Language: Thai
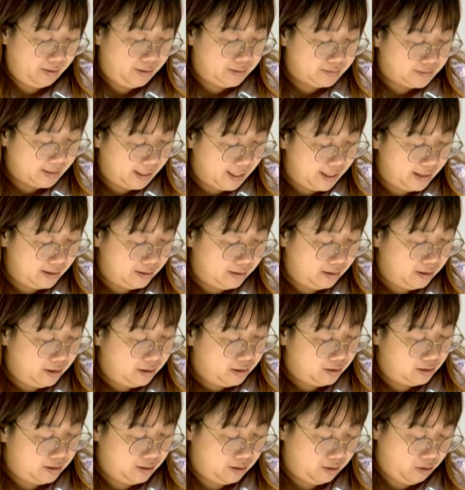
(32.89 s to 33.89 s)
เช่น
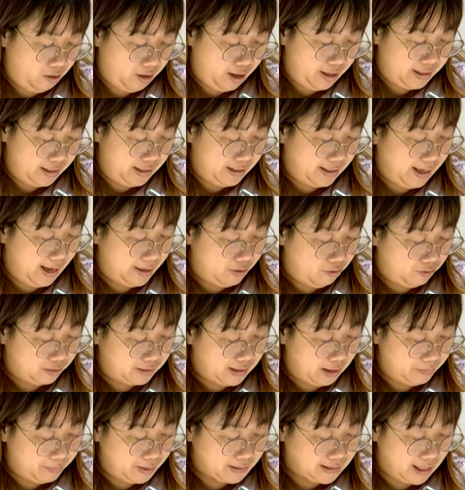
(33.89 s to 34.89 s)
กรณีการออกเสี
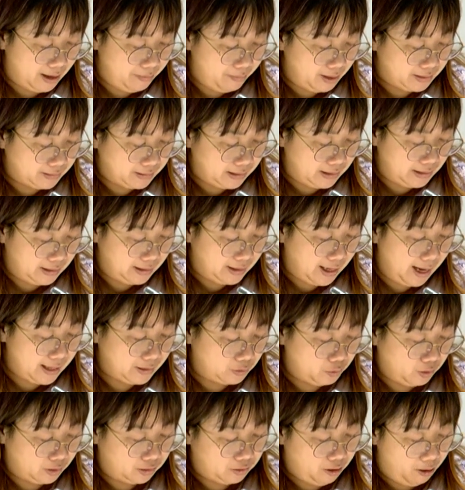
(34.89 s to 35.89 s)
ยงประชามติ การต
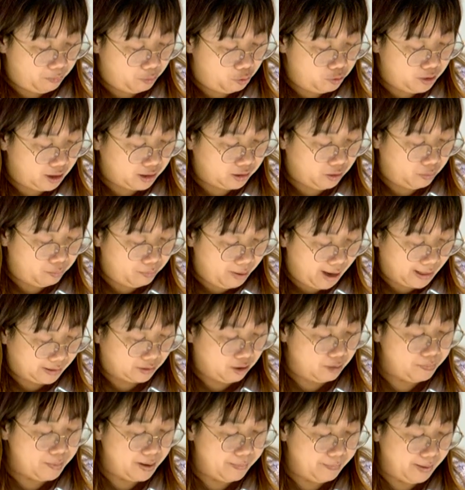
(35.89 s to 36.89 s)
รวจสอบคุณสมบัติ
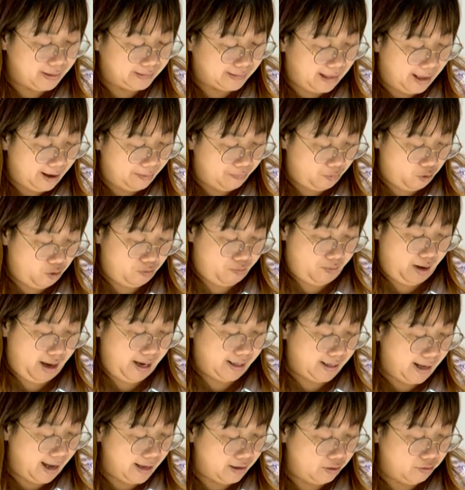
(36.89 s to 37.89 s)
ก็เป็นไปตามกฎหมาย
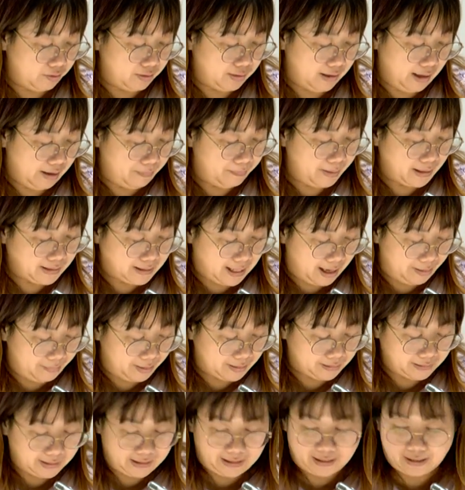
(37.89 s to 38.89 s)
การออกเสียงประชาม
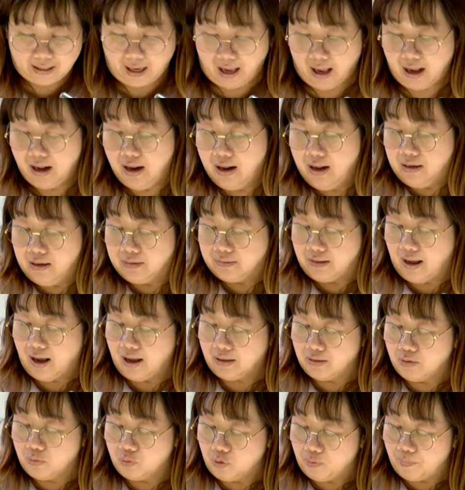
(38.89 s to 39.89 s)
ติค่ะถ้า
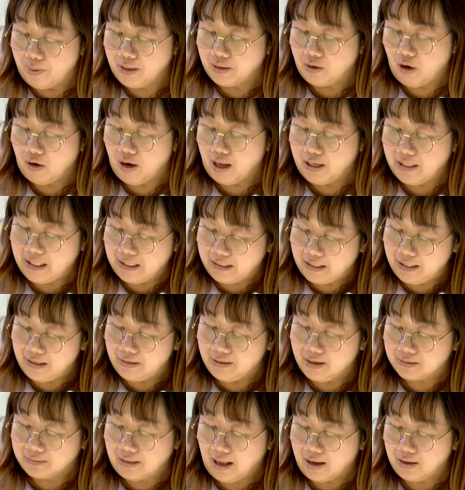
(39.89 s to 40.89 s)
สมมติเป็นกรณีที่
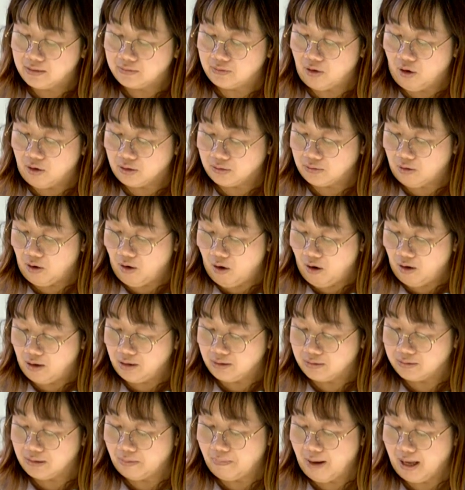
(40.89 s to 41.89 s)
เลือกตั้งสสหรื
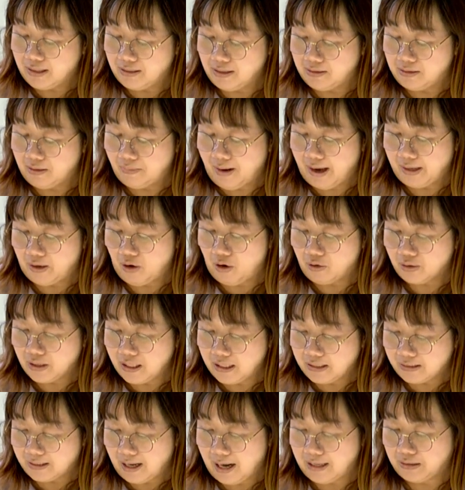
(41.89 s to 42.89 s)
อสมาชิกสภาท้องถิ่
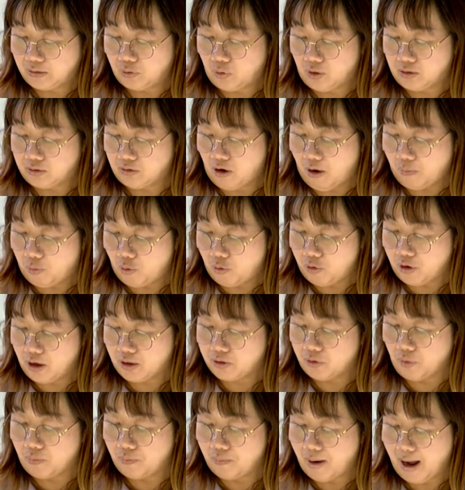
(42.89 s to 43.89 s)
นการตรวจสอบคุณ
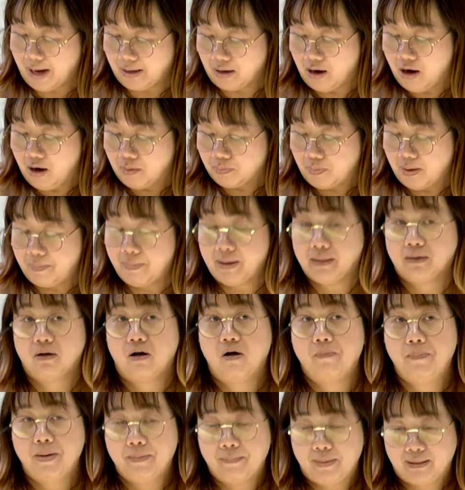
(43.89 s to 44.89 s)
สมบัติเป็นก็
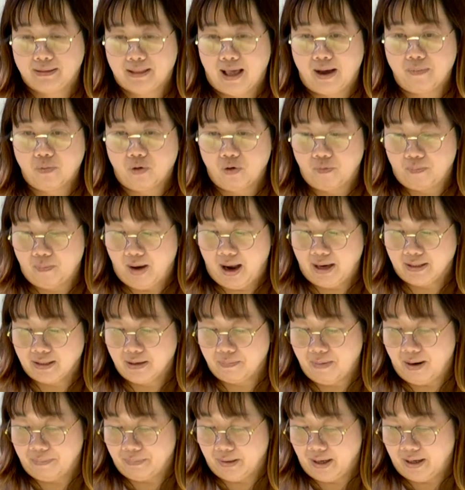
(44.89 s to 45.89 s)
เป็นไปตามกฎหมายฉ
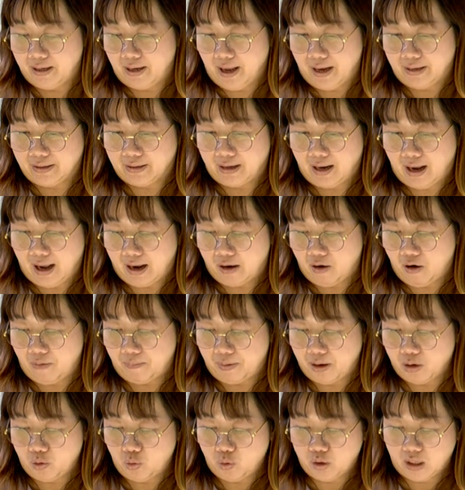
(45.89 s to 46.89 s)
บับนั้นๆ ค่ะ ขอบพ
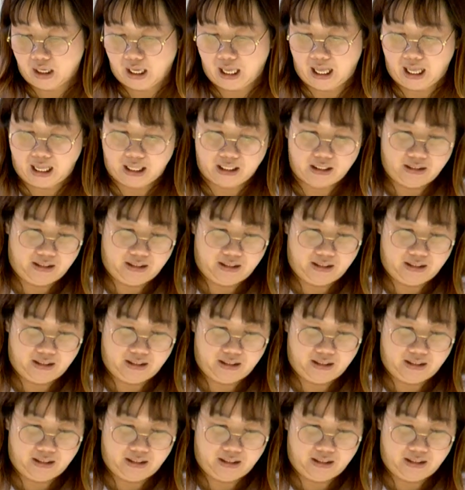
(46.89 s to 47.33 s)
ระคุณค่ะ